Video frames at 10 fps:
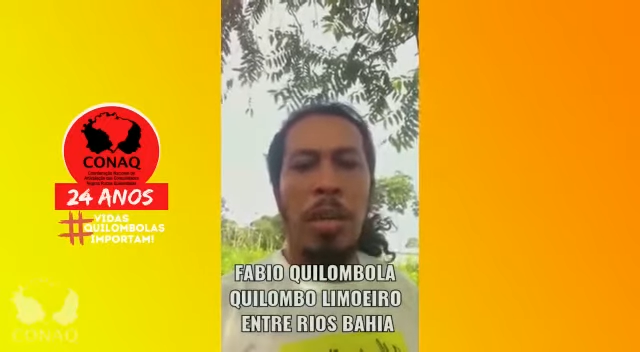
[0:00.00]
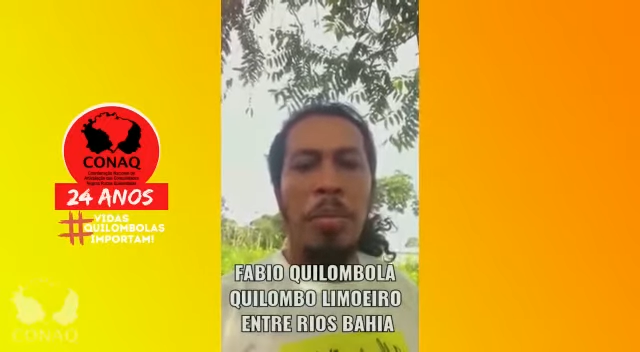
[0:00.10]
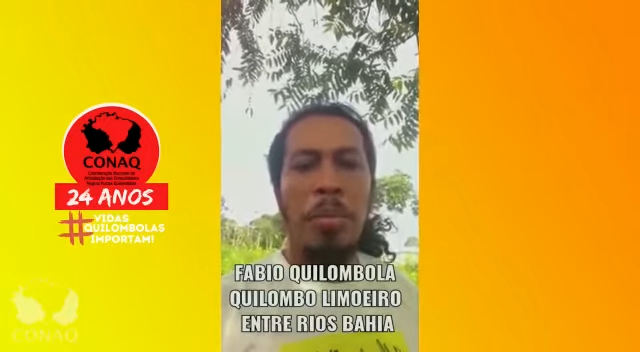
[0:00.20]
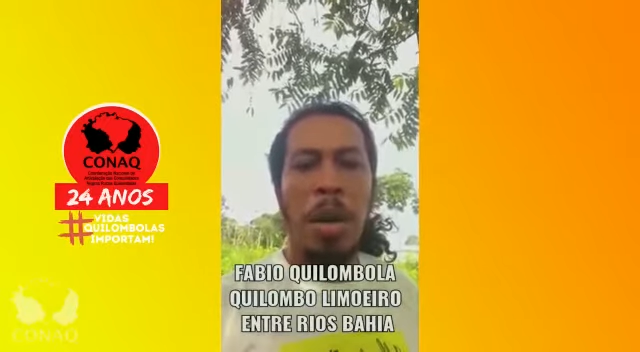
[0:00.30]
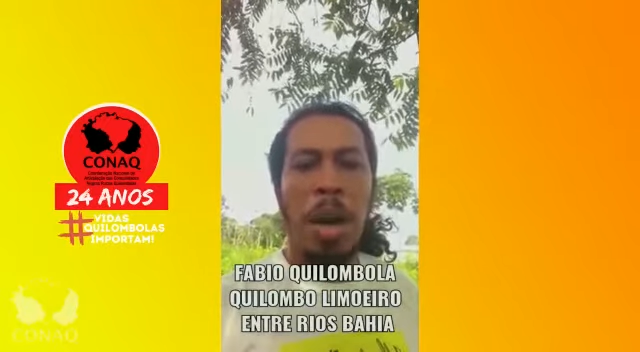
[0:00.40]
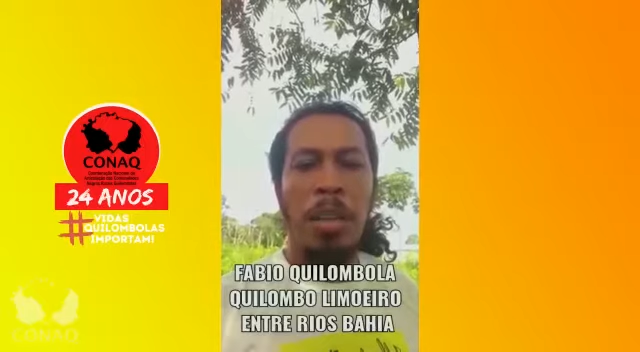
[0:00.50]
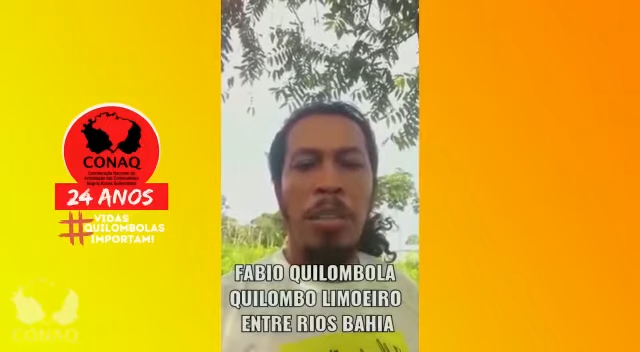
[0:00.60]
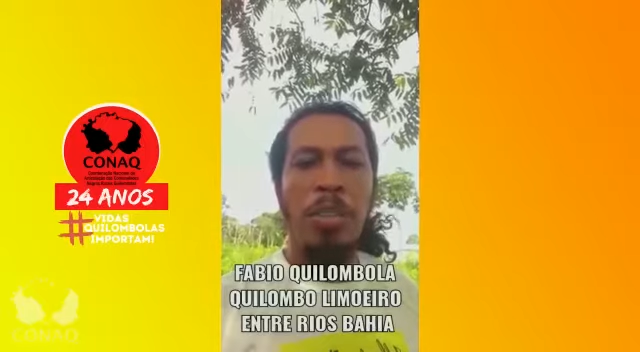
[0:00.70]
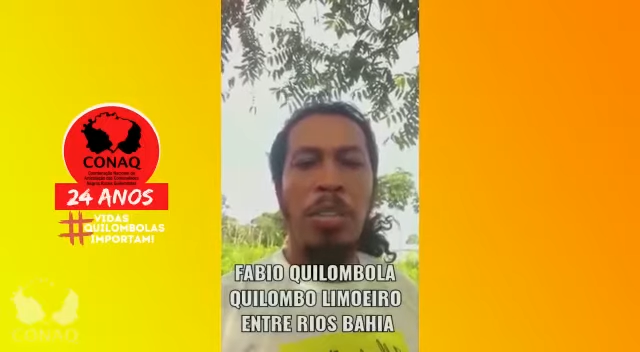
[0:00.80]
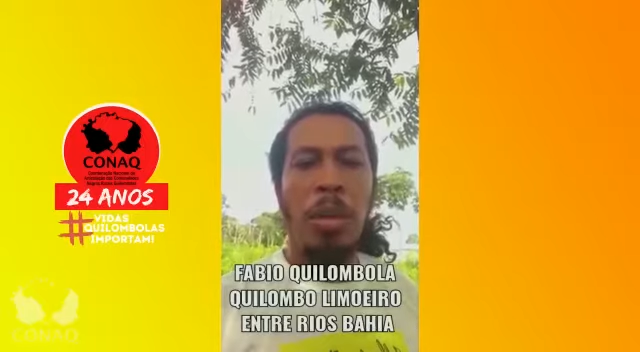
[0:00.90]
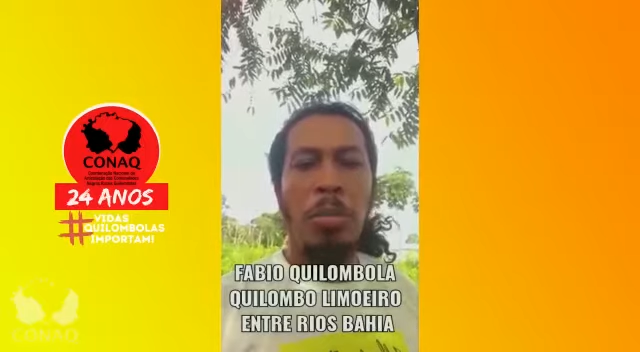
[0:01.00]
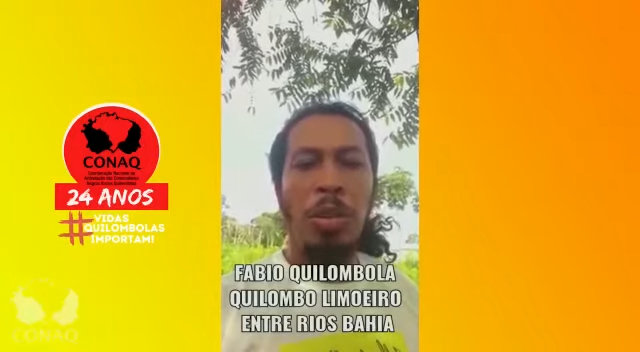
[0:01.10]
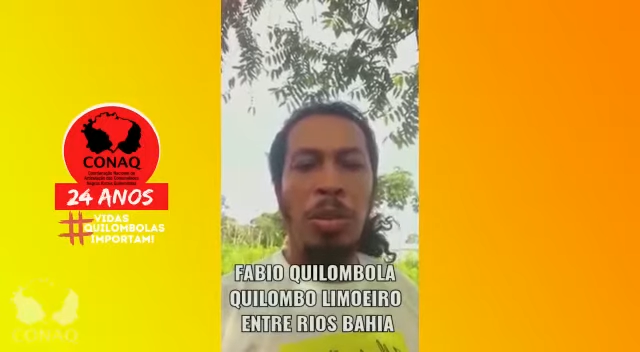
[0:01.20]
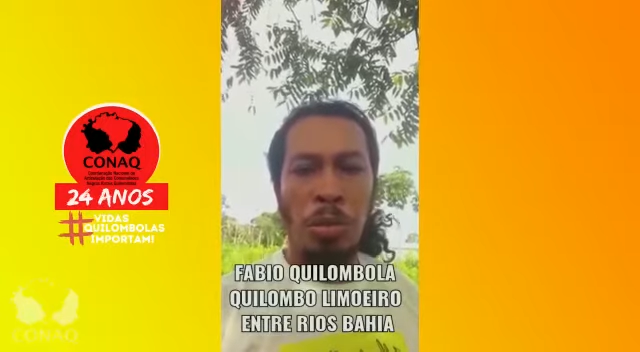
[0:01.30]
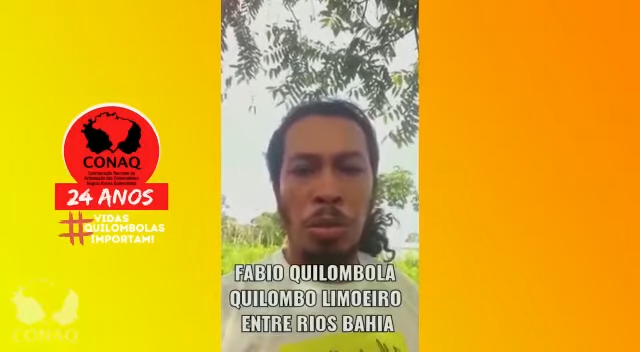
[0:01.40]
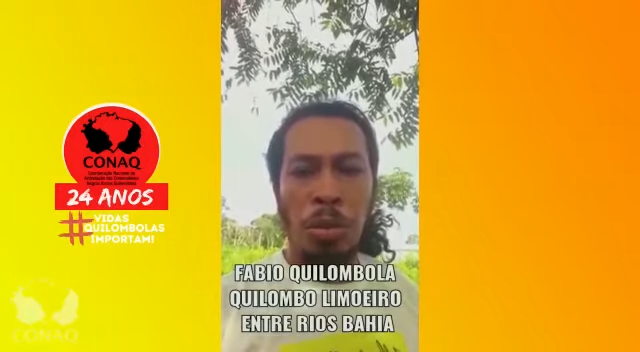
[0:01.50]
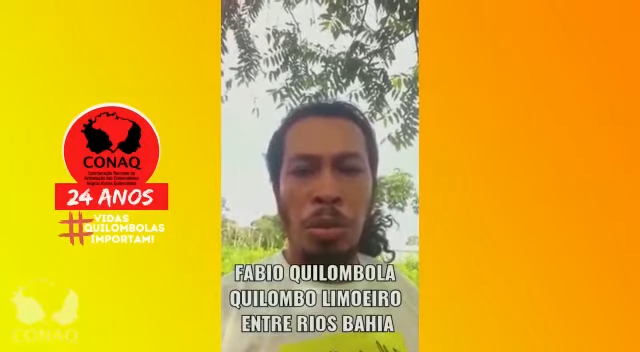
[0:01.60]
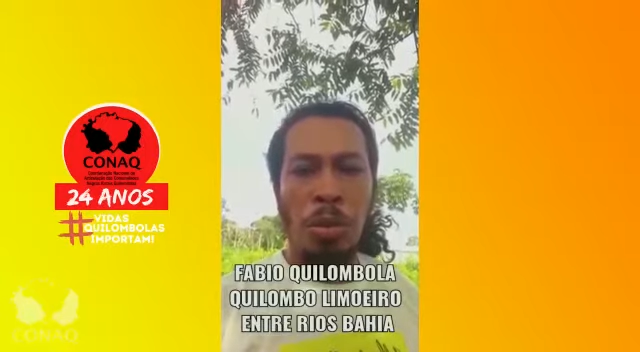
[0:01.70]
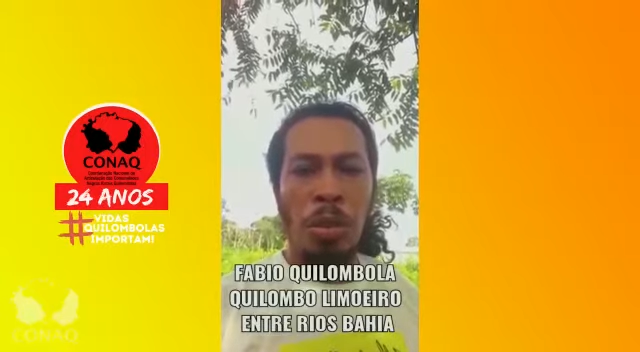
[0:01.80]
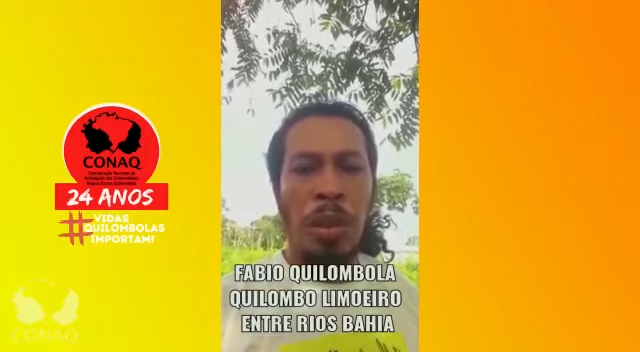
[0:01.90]
mas estamos
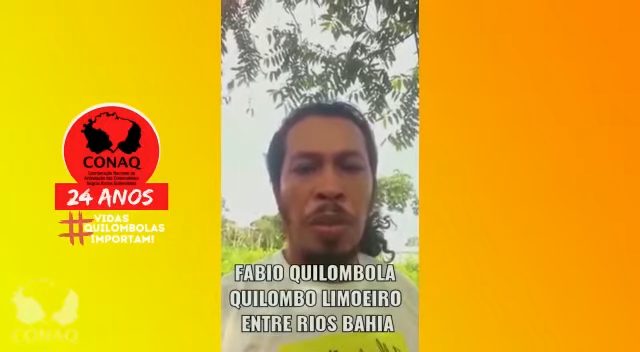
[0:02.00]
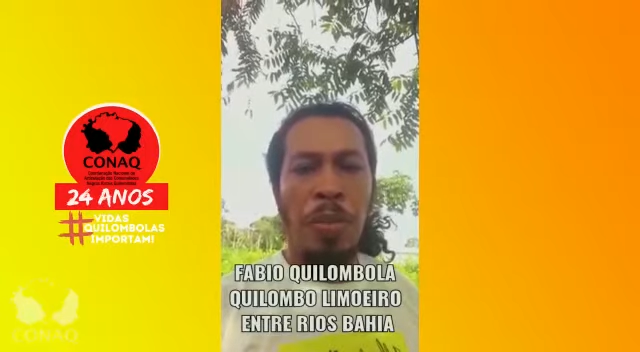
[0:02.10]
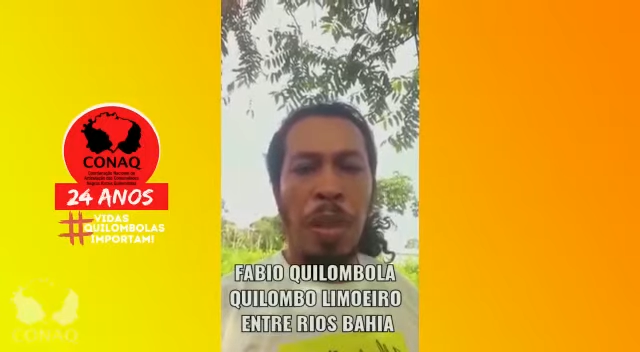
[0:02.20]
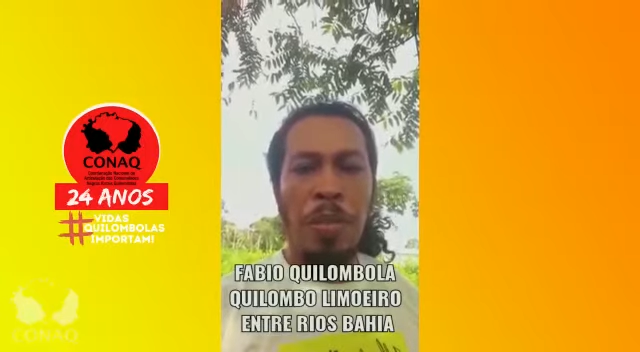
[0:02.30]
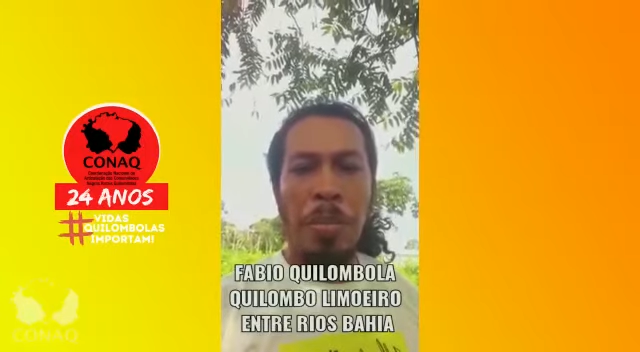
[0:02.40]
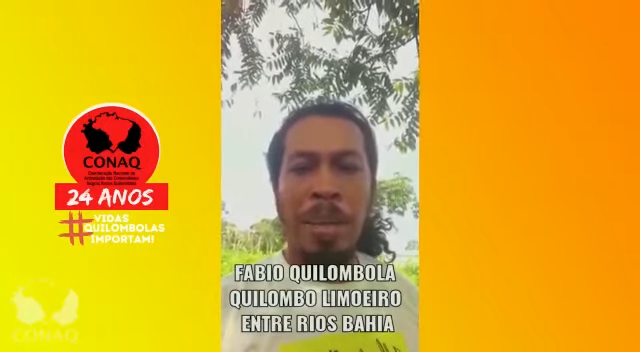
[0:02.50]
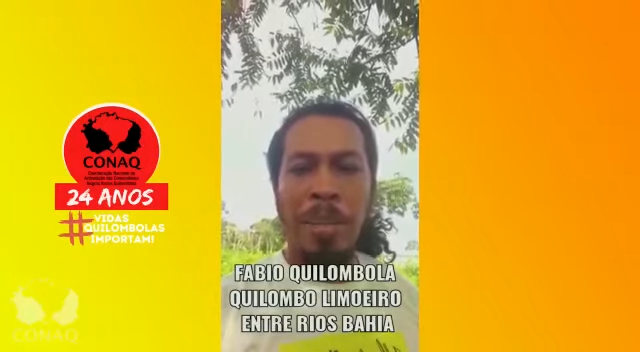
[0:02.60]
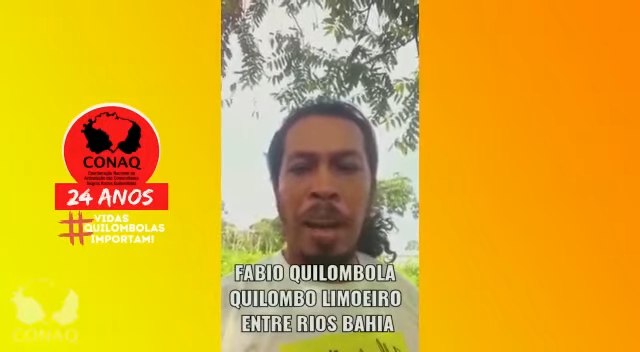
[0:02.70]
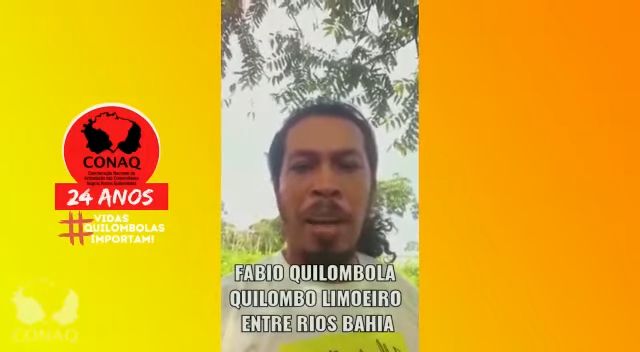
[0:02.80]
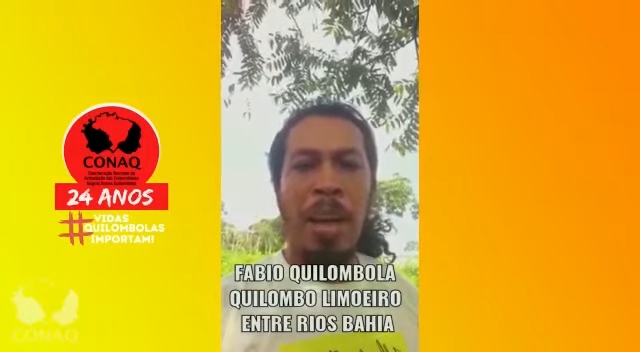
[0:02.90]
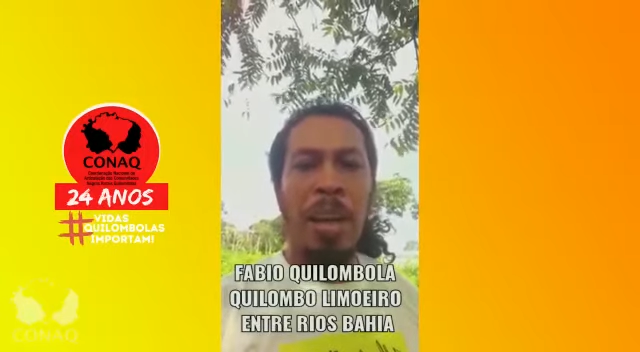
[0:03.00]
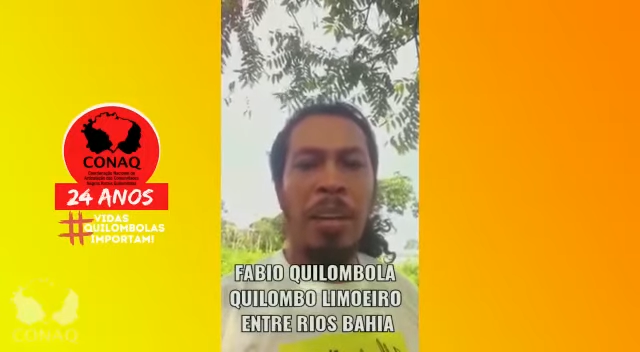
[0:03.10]
juntos nessa batalha